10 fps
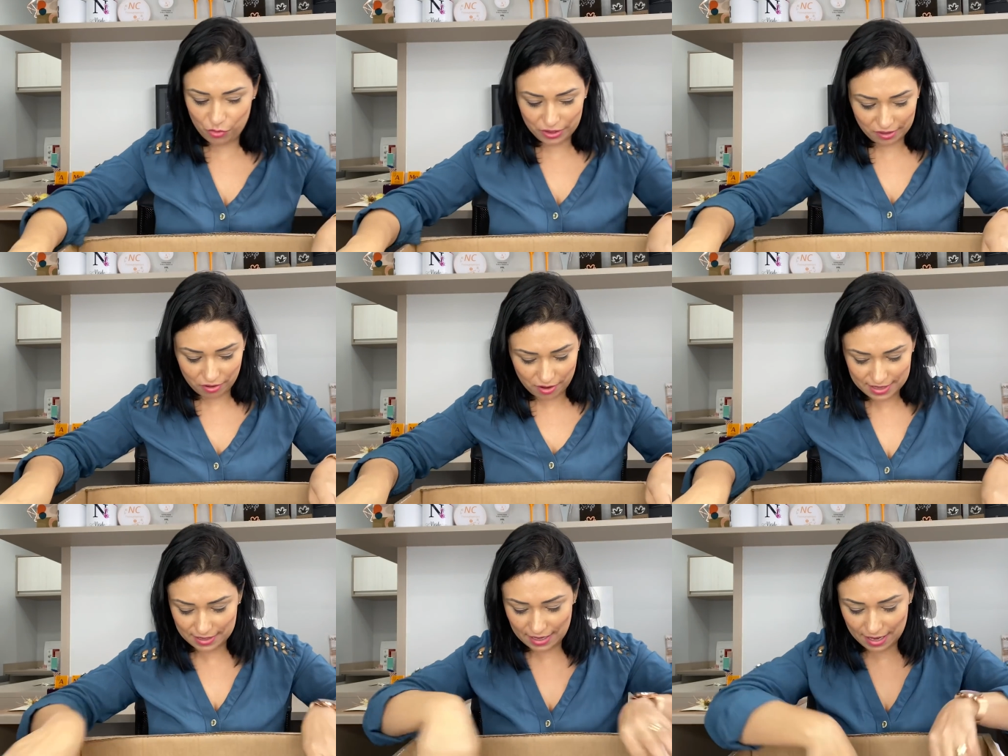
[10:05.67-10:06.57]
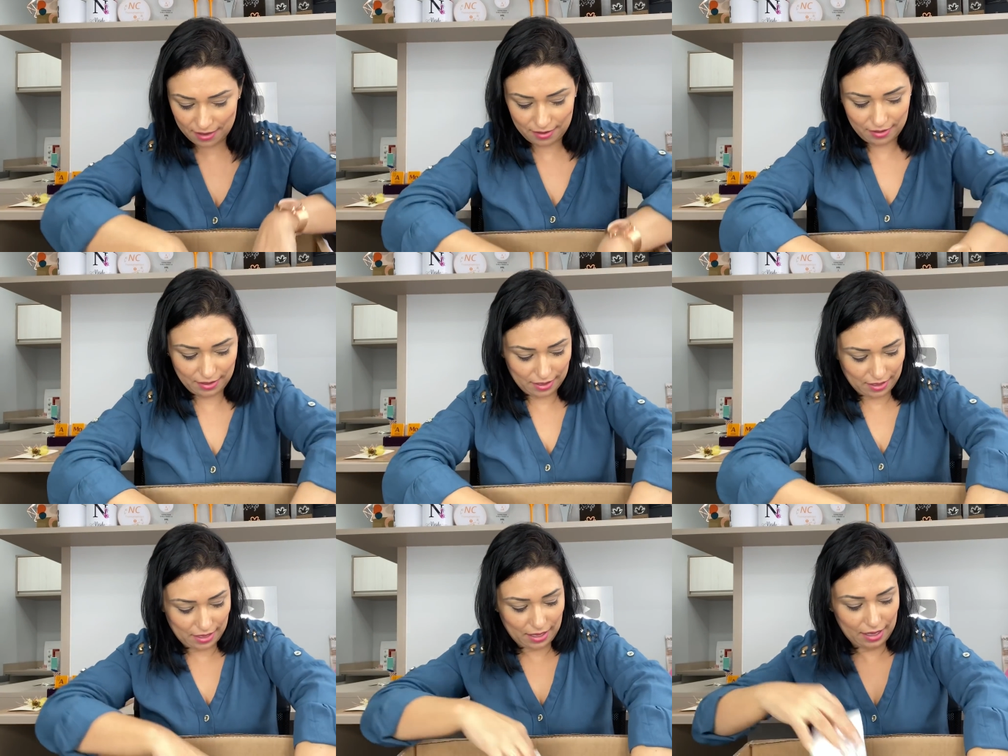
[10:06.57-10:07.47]
Muita coisa, né?
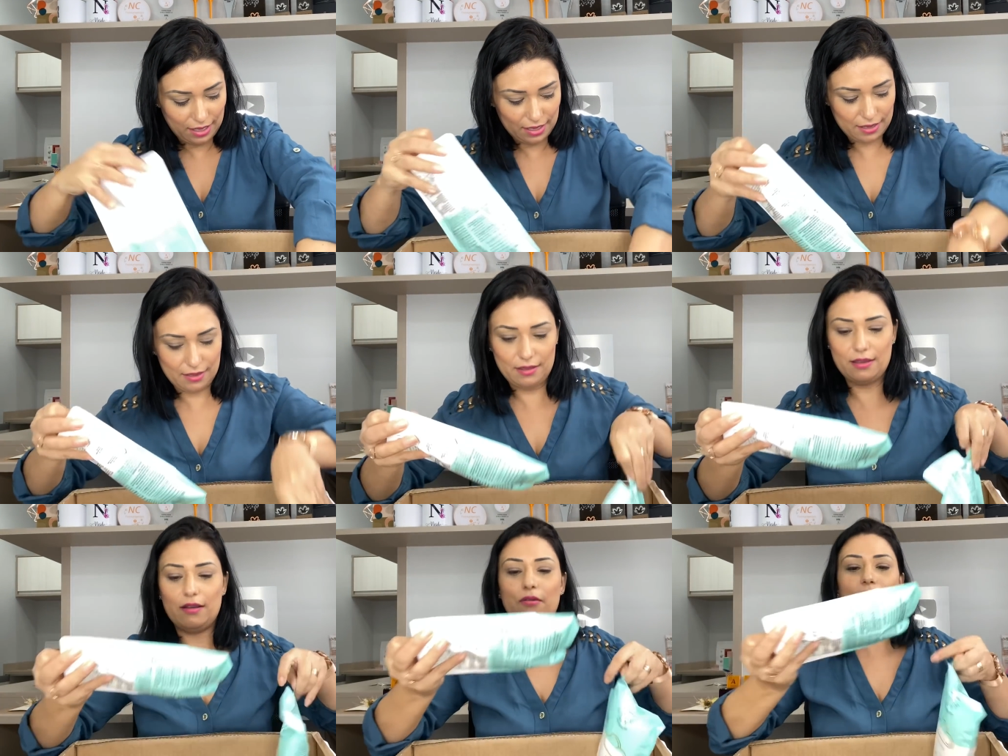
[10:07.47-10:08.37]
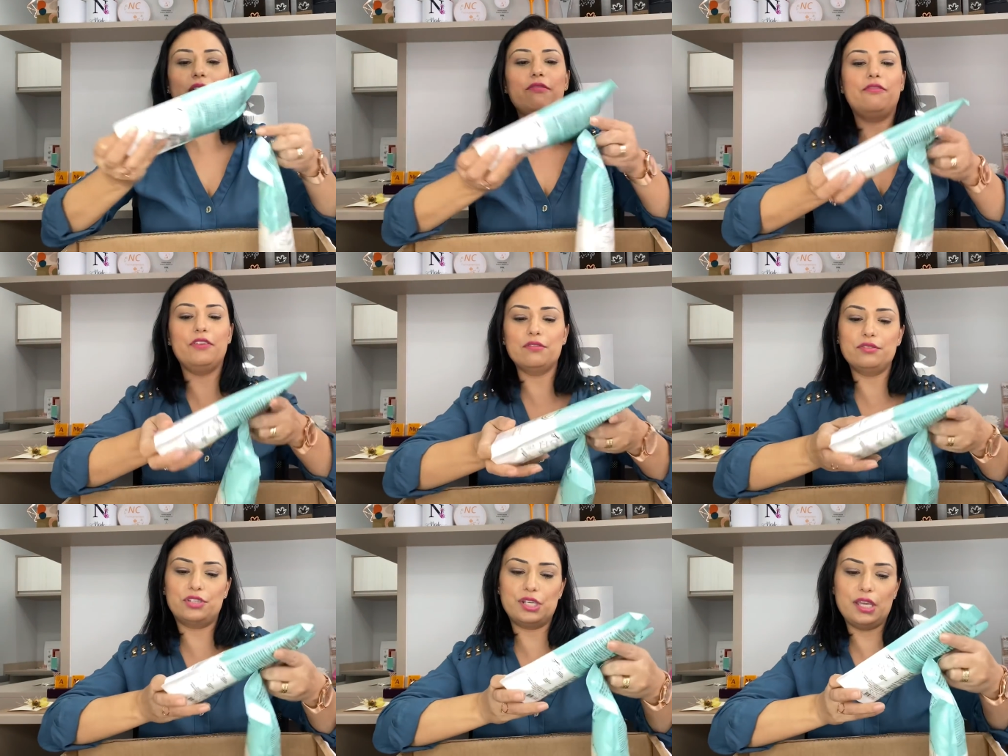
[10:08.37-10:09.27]
E o refil
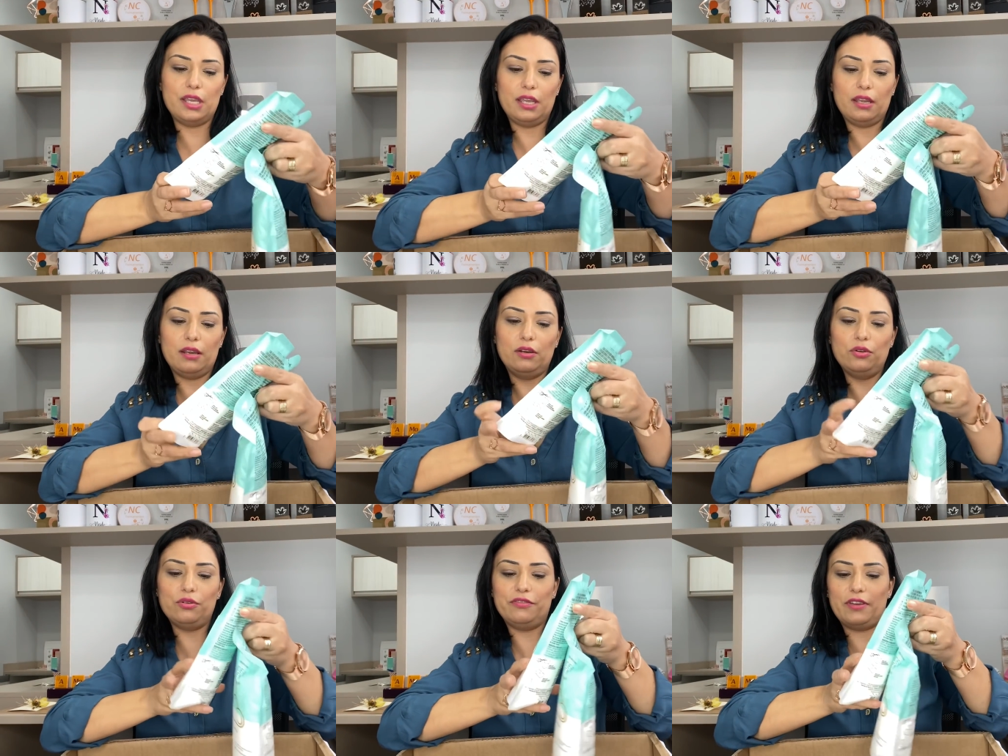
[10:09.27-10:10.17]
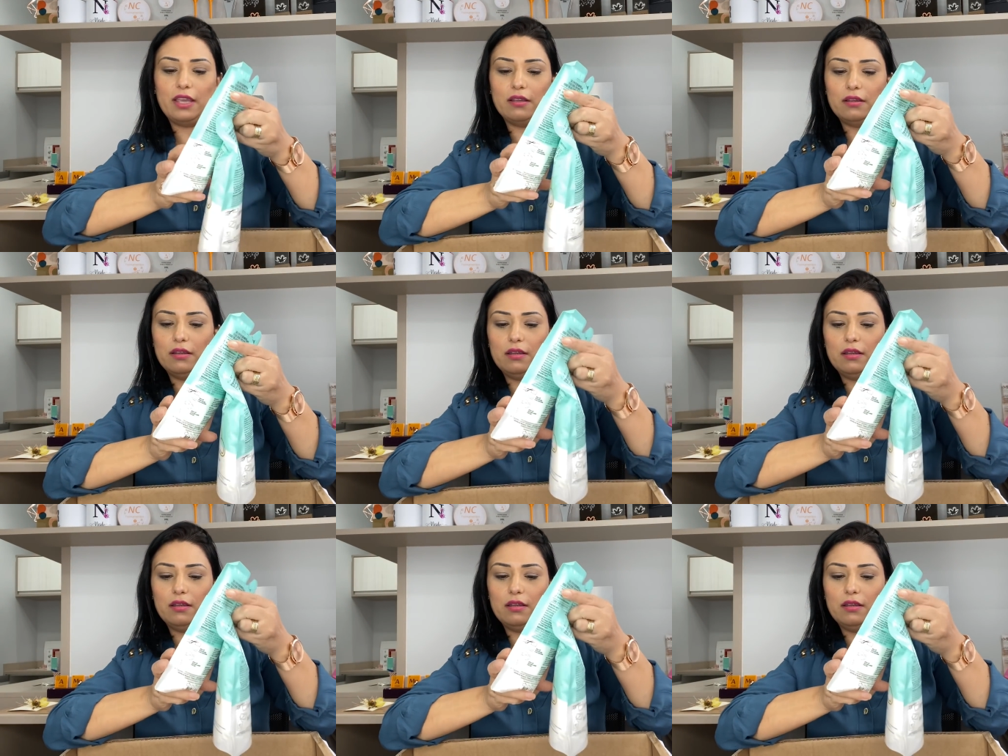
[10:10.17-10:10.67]
de nuvem